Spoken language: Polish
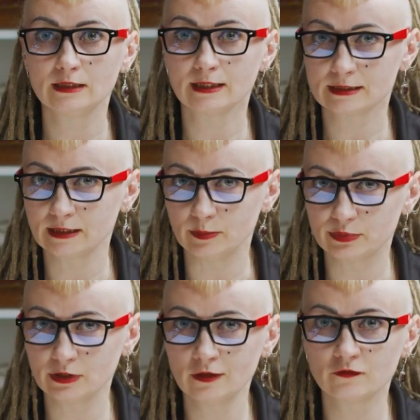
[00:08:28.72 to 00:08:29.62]

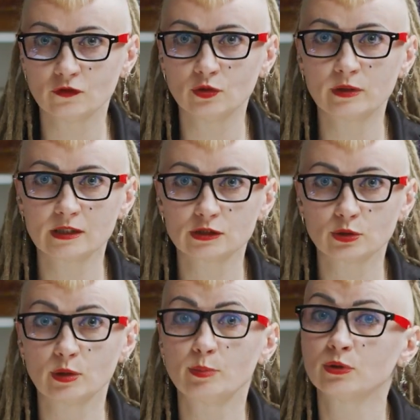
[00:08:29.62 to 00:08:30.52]
Następnie wyobraź
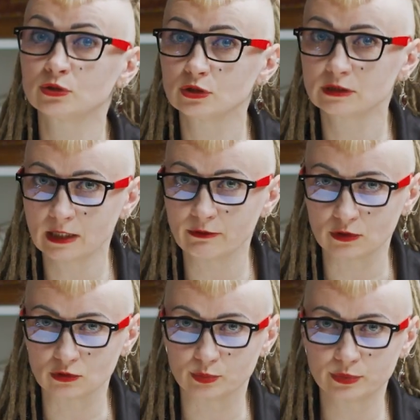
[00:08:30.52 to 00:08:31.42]
sobie pozostałe
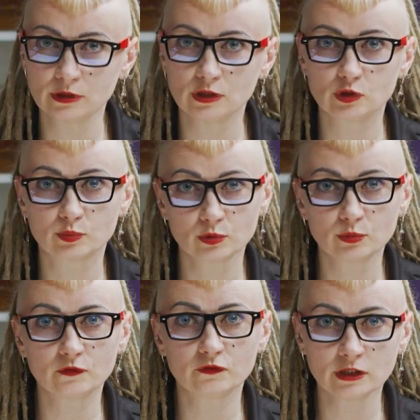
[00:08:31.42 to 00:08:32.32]
grupy i
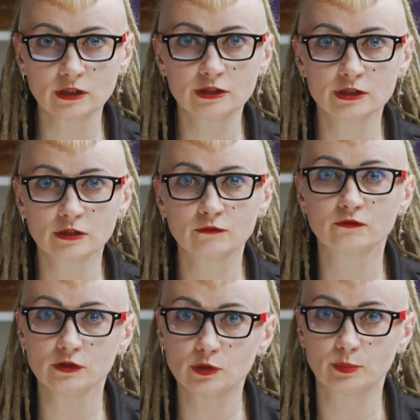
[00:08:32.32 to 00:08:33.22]
spróbuj wcielić się
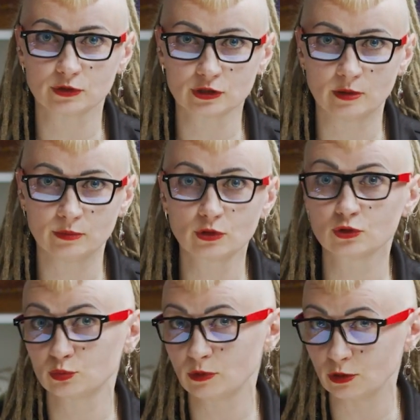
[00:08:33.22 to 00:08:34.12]
w ich potrzeby,
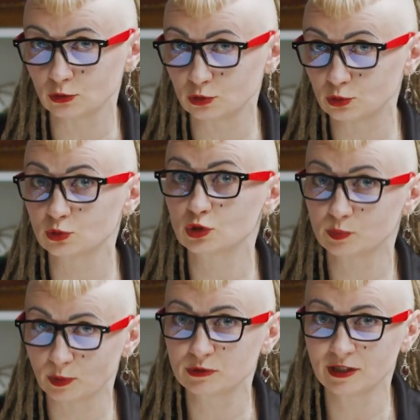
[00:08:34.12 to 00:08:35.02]
rozumiejąc już z
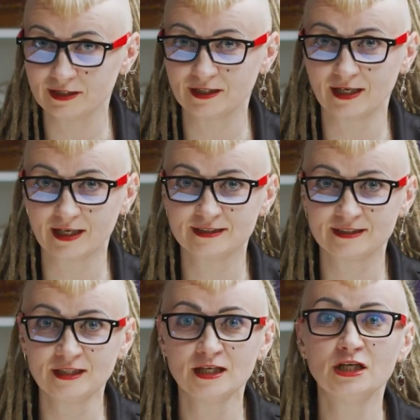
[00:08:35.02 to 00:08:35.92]
poprzednich
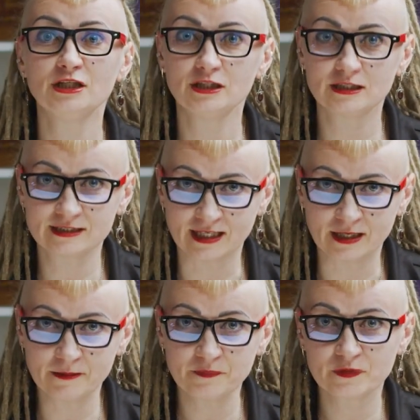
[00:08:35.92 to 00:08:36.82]
lekcji ich cele.